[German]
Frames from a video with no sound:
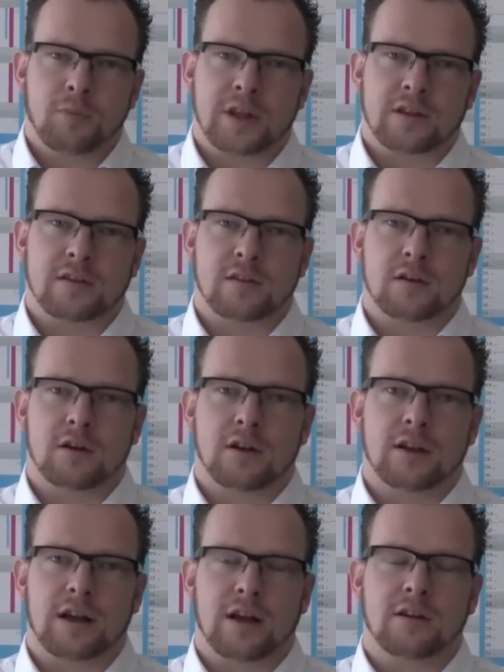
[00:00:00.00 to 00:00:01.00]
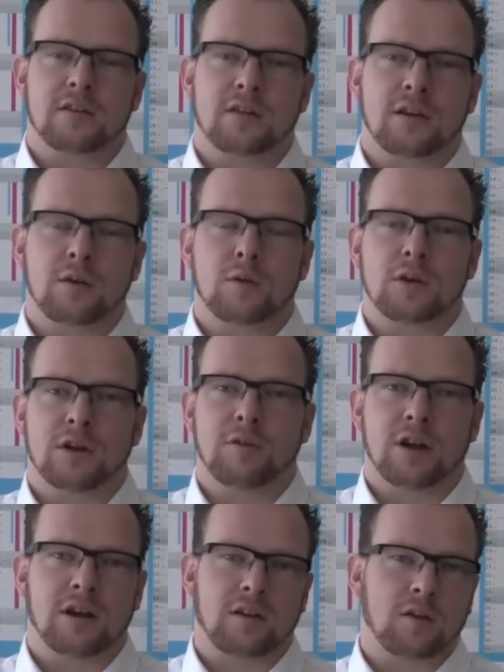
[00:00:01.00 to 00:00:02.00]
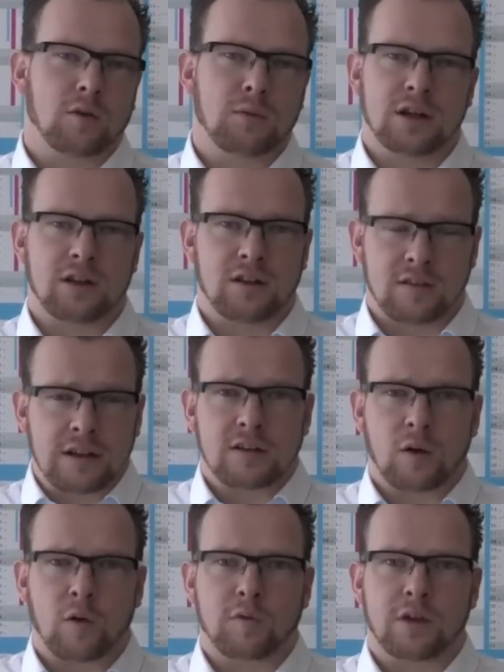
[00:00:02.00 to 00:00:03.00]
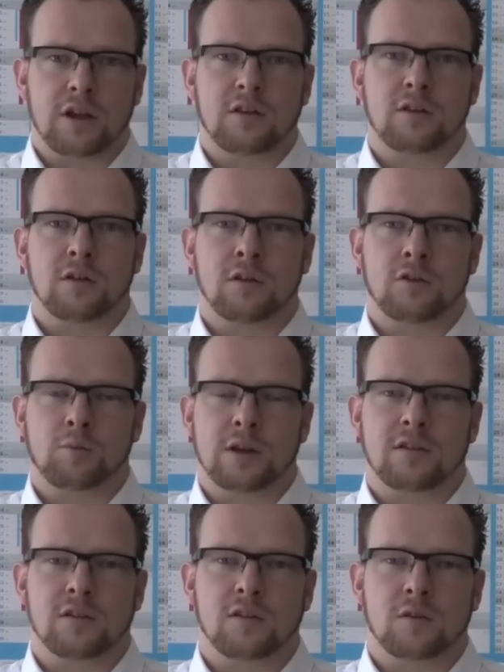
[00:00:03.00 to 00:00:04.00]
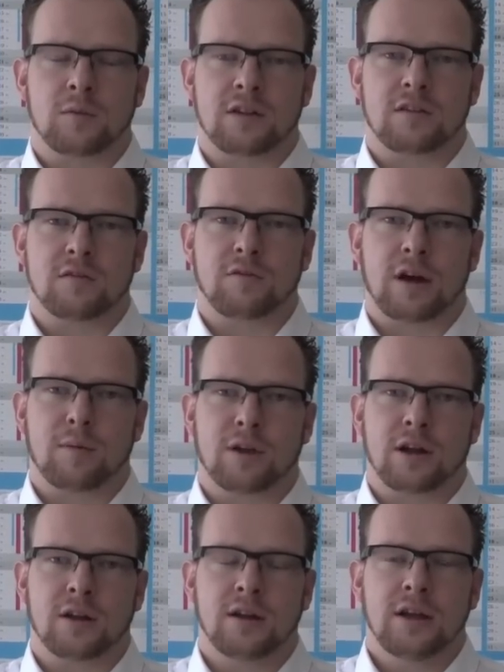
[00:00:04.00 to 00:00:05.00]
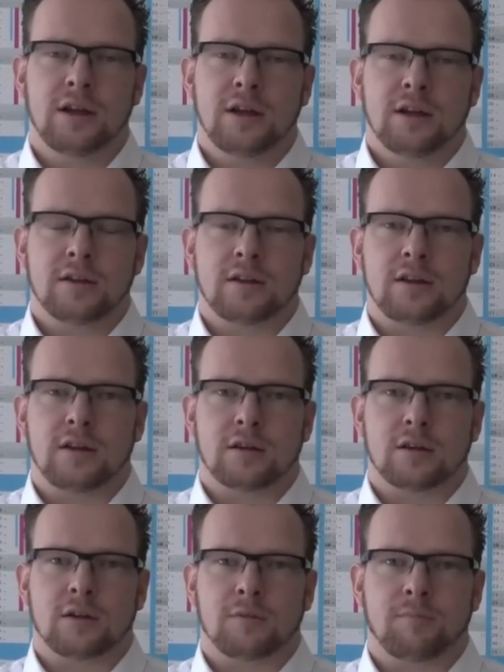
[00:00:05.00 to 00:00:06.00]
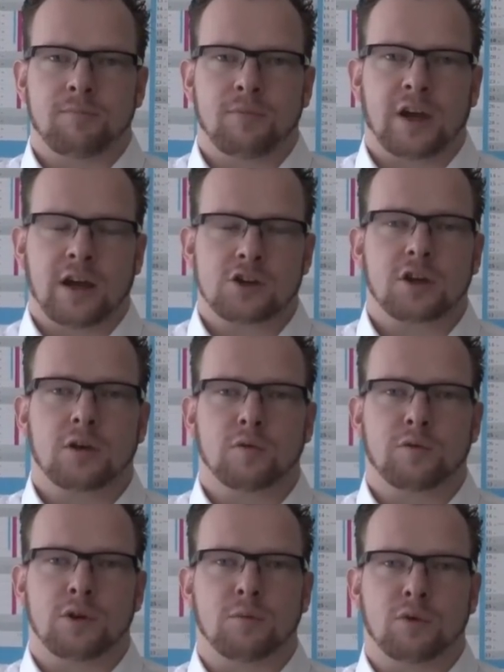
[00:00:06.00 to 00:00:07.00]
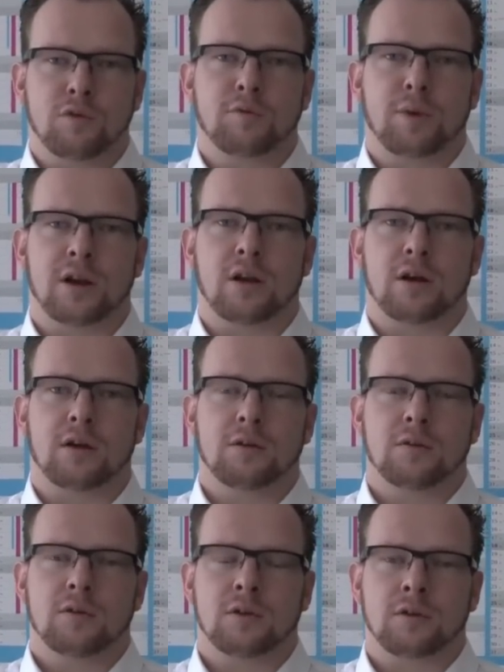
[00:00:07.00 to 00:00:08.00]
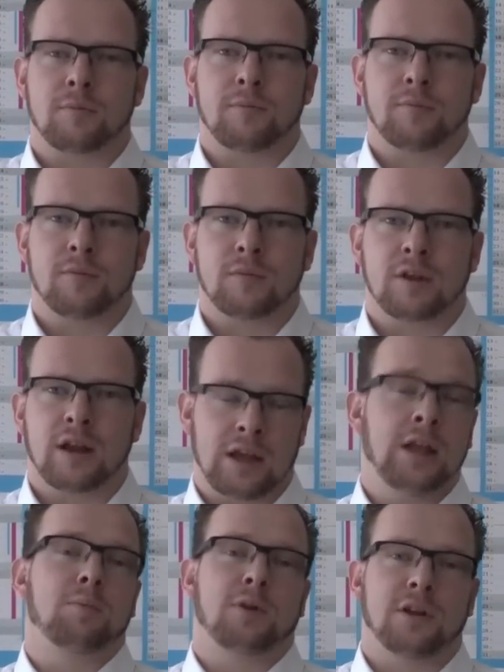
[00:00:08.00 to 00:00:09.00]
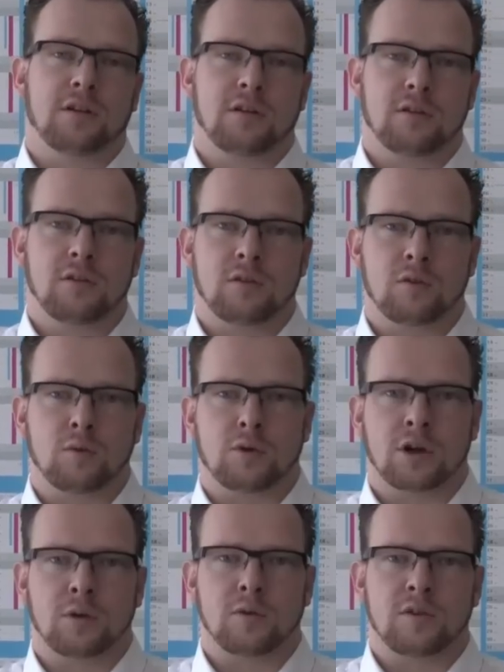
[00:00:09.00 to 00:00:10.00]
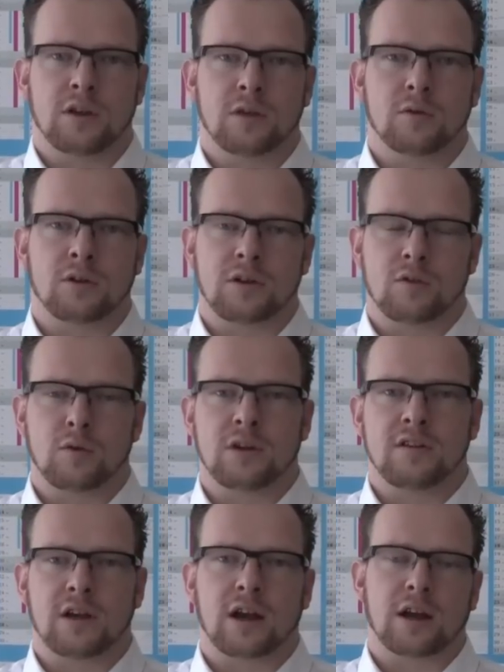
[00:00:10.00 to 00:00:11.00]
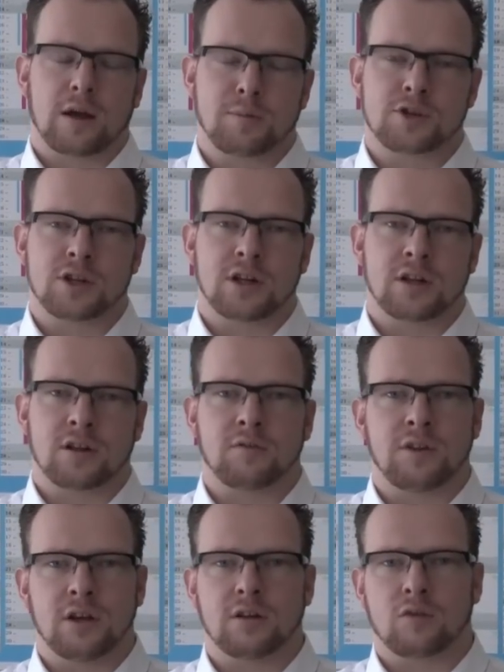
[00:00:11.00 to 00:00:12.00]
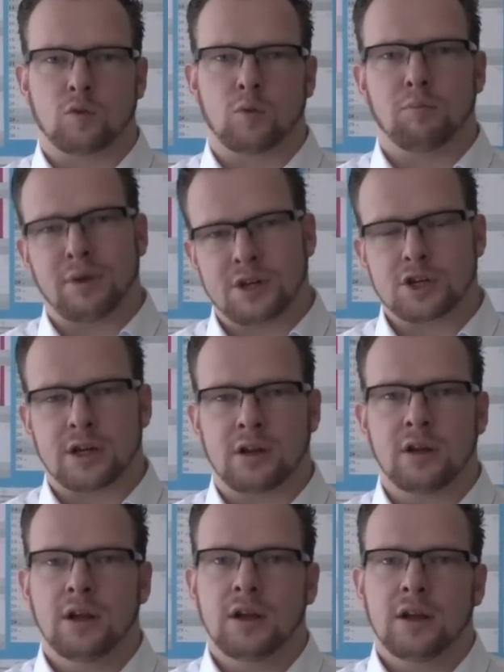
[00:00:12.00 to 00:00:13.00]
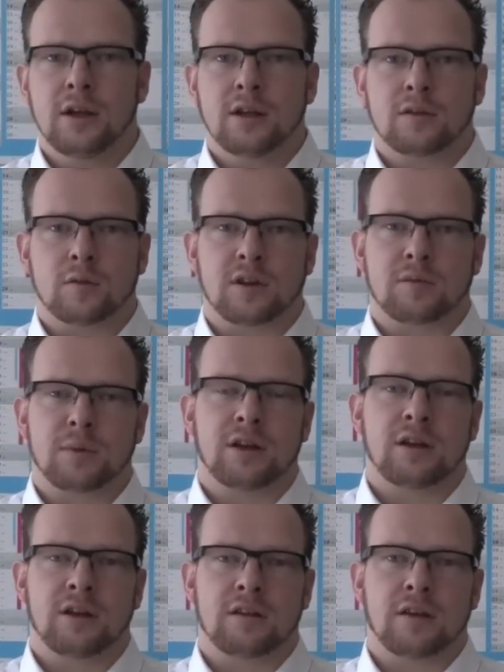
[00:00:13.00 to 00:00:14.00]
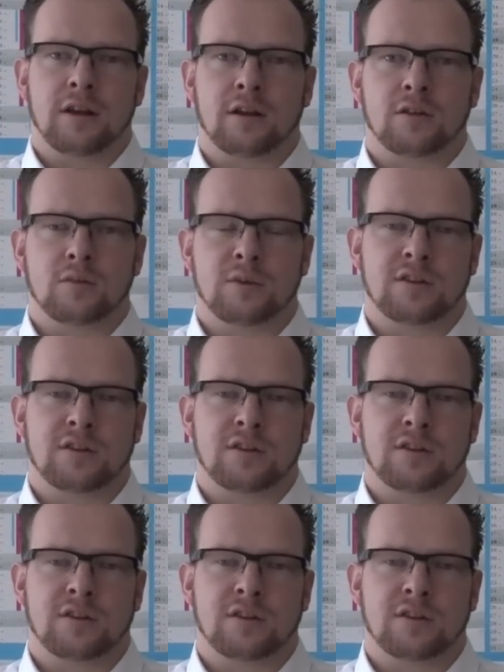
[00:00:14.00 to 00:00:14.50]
dass der Landesregierung dann vielleicht nochmal das Licht aufgeht, spätestens zum nächsten Fahrplan, die ähm, Einschränkung für die Berufspendler ähm, erheblich zu reduzieren und die Züge, die sie gerade abbestellt hat, wieder zu bestellen, sodass man nicht länger so